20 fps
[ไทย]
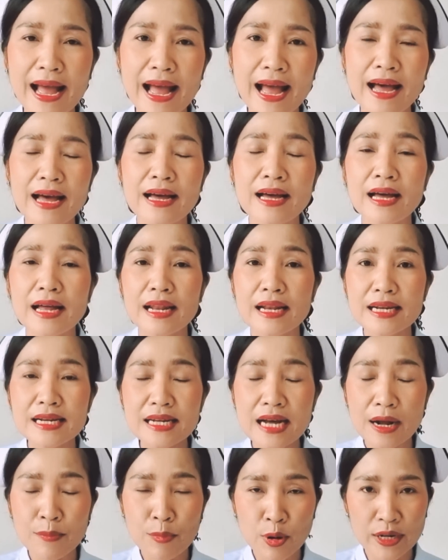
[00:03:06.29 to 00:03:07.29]
ค่ะ
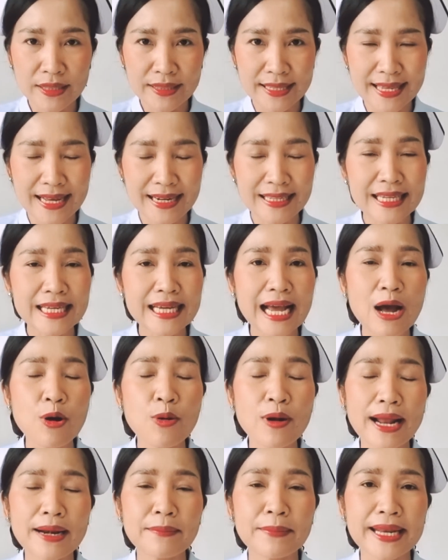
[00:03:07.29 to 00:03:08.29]
เรื่องบนเตียงที่
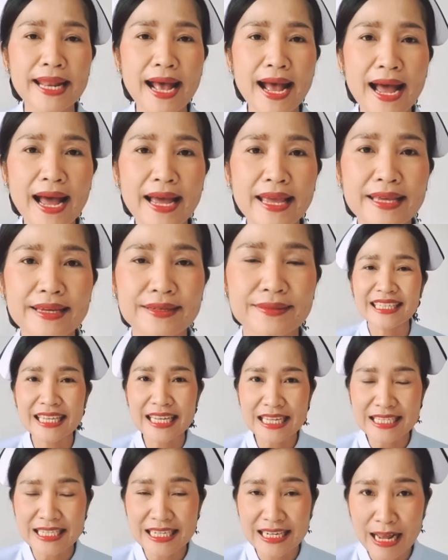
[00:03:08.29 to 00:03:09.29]
เข้ากันไม่ได้
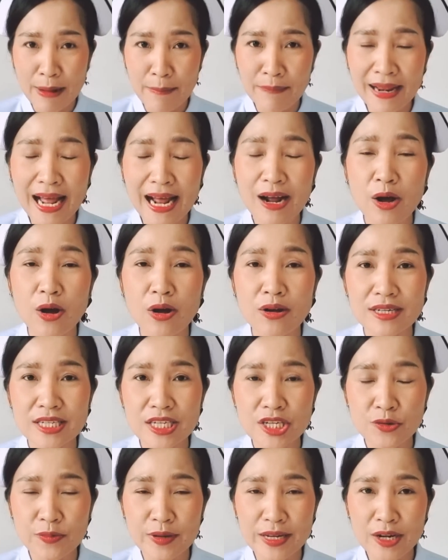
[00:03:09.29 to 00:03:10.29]
กิจกรรมหลักของ
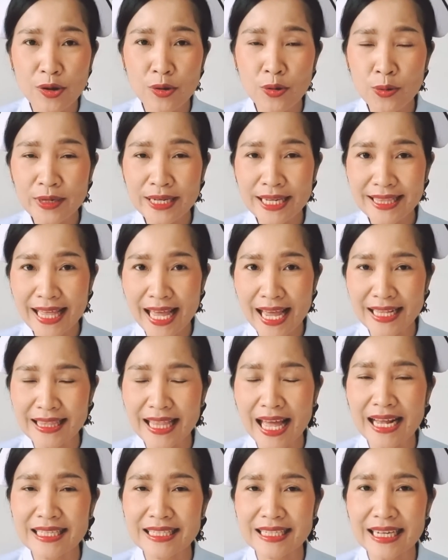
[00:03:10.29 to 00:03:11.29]
ชีวิตคู่ที่แตก
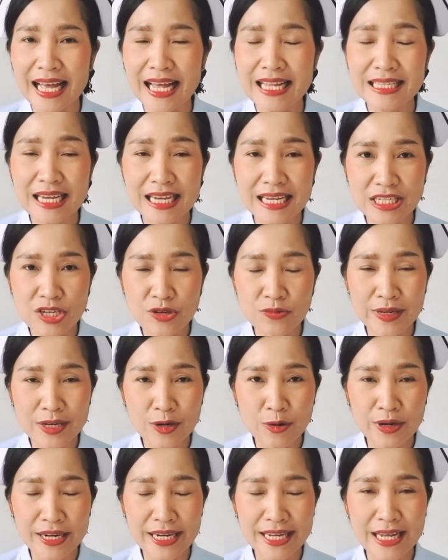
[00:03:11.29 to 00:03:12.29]
ต่างจากการใช้ชีวิต
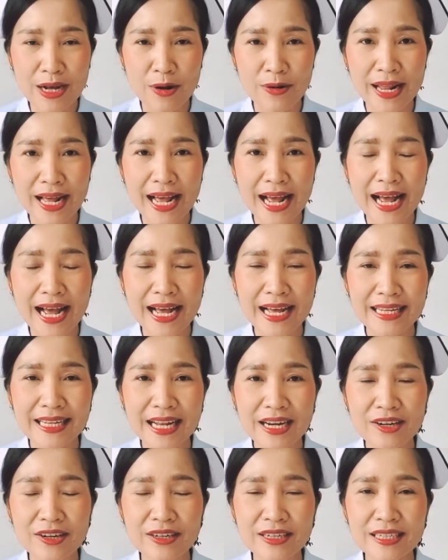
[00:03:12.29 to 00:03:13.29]
คนเดียวนะคะ
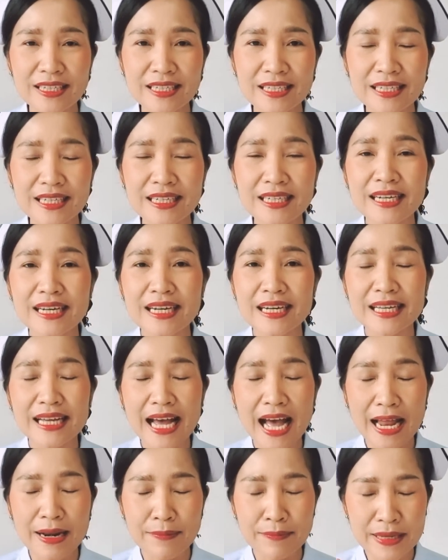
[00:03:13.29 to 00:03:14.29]
นั่นก็คือ
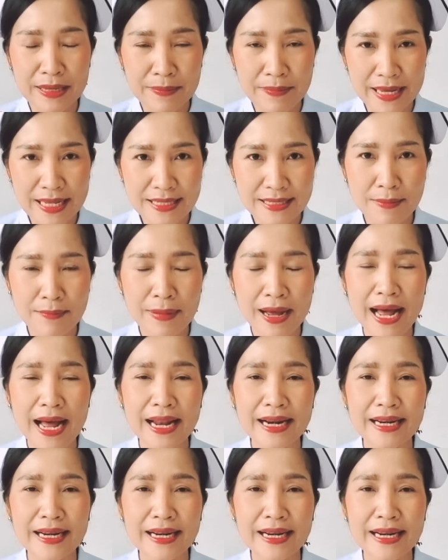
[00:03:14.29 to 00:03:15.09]
การมีเพศสัม